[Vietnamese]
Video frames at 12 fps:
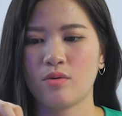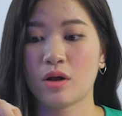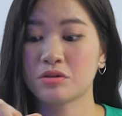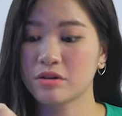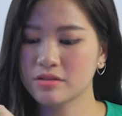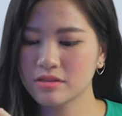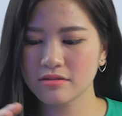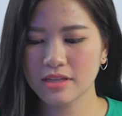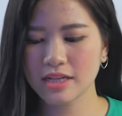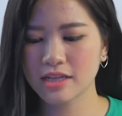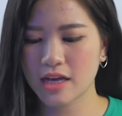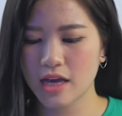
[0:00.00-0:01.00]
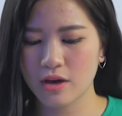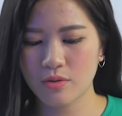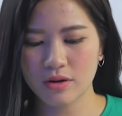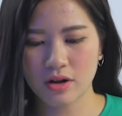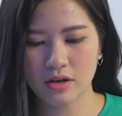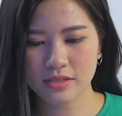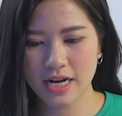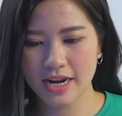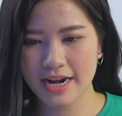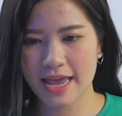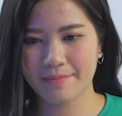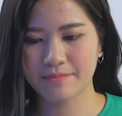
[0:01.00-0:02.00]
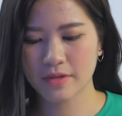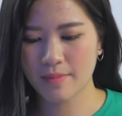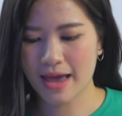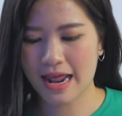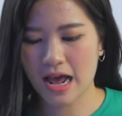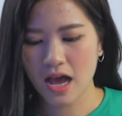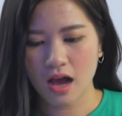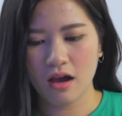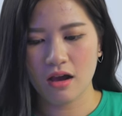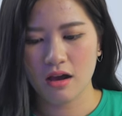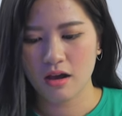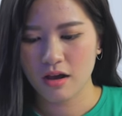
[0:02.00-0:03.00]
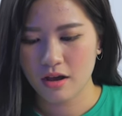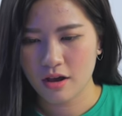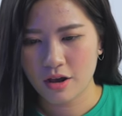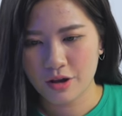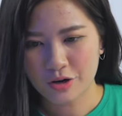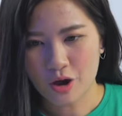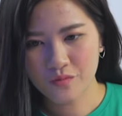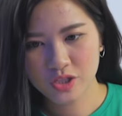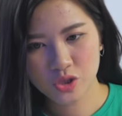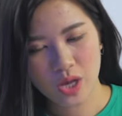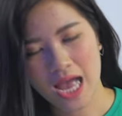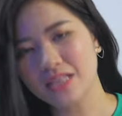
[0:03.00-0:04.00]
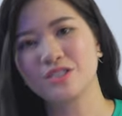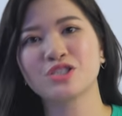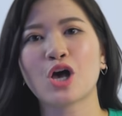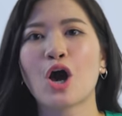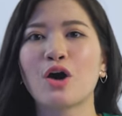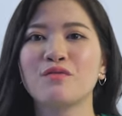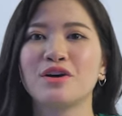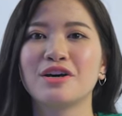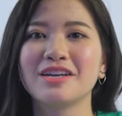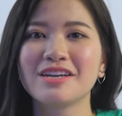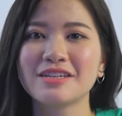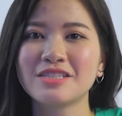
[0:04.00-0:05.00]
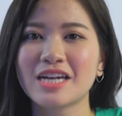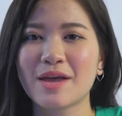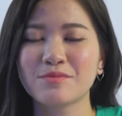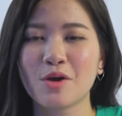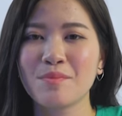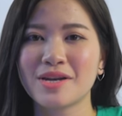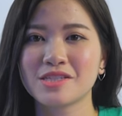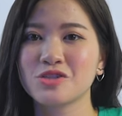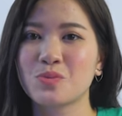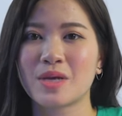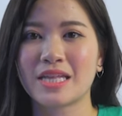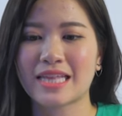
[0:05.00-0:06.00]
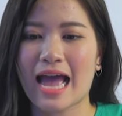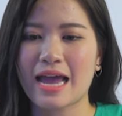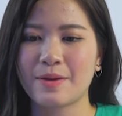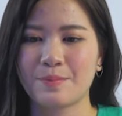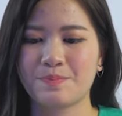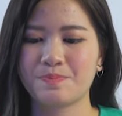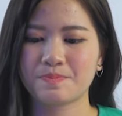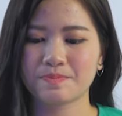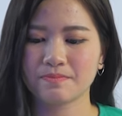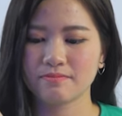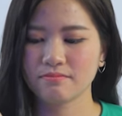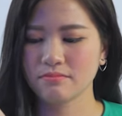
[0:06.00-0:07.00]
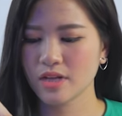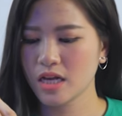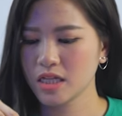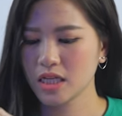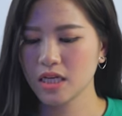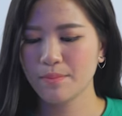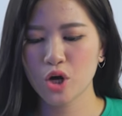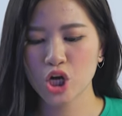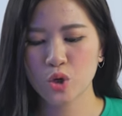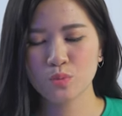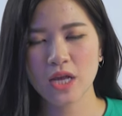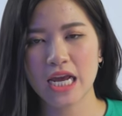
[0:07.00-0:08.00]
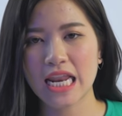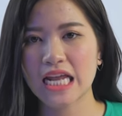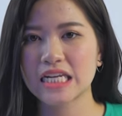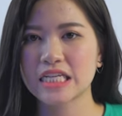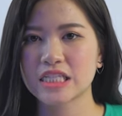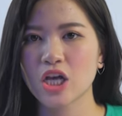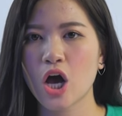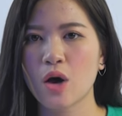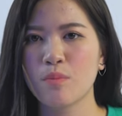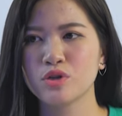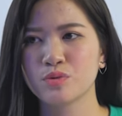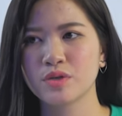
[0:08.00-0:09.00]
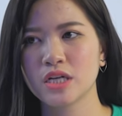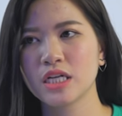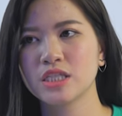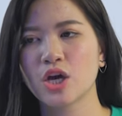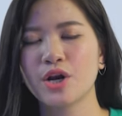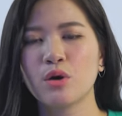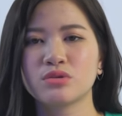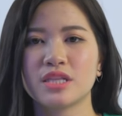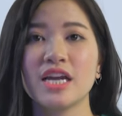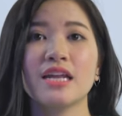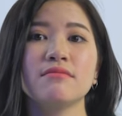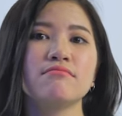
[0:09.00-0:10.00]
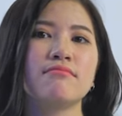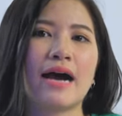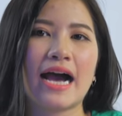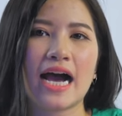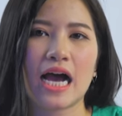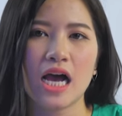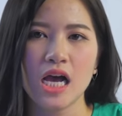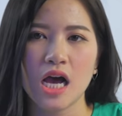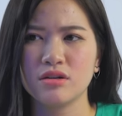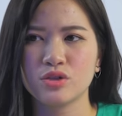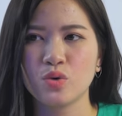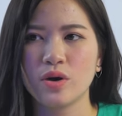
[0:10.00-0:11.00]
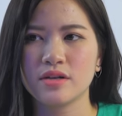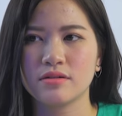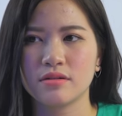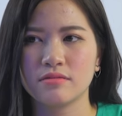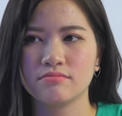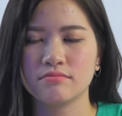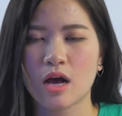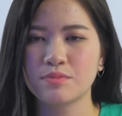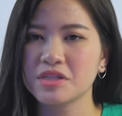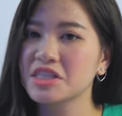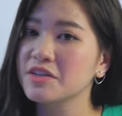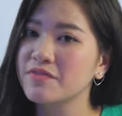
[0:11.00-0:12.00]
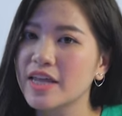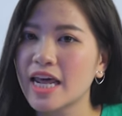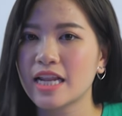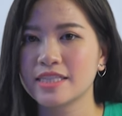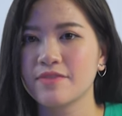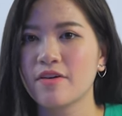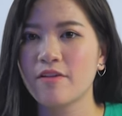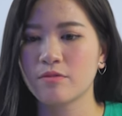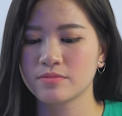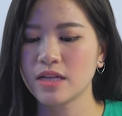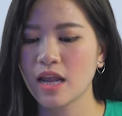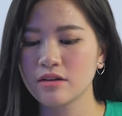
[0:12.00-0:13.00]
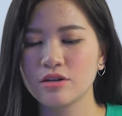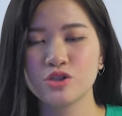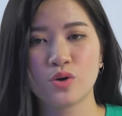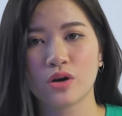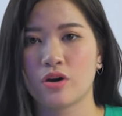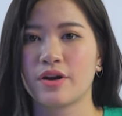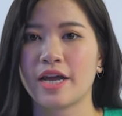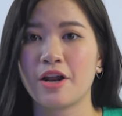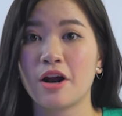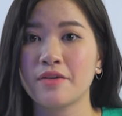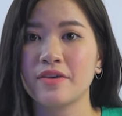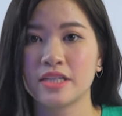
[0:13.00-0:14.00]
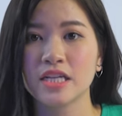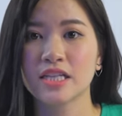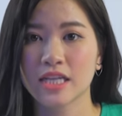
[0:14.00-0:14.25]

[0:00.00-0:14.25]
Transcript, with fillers: Và thực sự thiết kế của nó rất là đẹp các bạn ạ. Nó vượt trội hẳn so với chiếc laptop mình đang sử dụng hiện tại. Thì mọi người cũng thấy là một trong những lý do đầu tiên mà lứa tuổi học sinh sinh viên hay là dân văn phòng rất là ưa chuộng con này, đó là về thiết